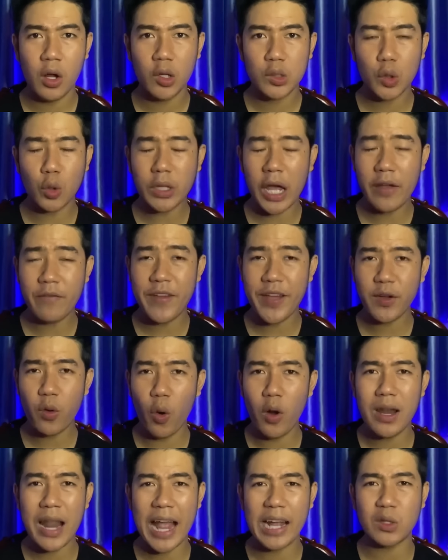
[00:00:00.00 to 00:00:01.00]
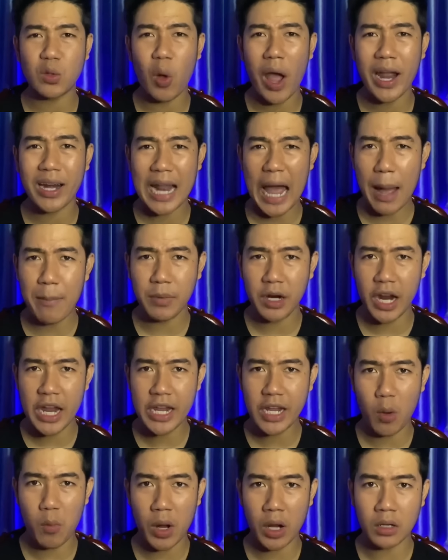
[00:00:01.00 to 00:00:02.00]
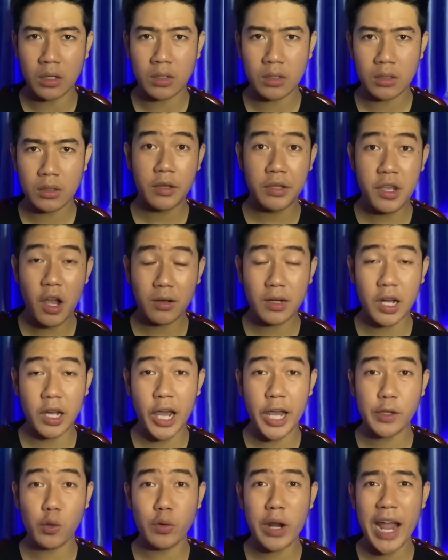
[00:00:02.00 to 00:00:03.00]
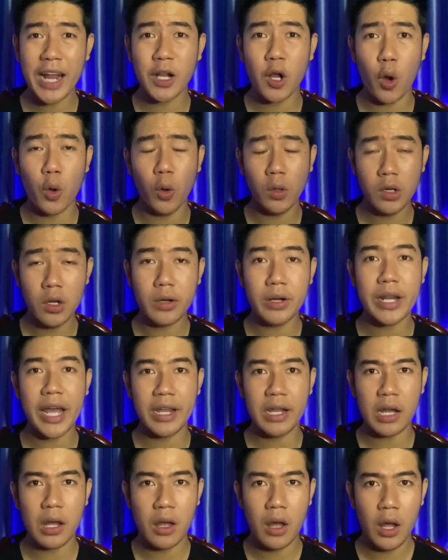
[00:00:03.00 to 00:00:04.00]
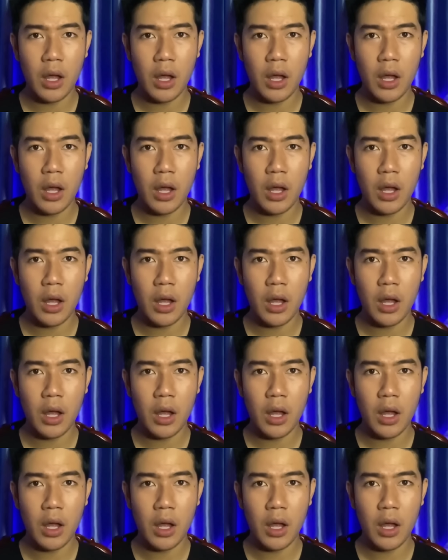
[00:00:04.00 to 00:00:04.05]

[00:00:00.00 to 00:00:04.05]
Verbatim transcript: tôi thấy phía cuối làng toàn là âm khí không à Nhất là khi tôi đang ngồi uống nước ở đây á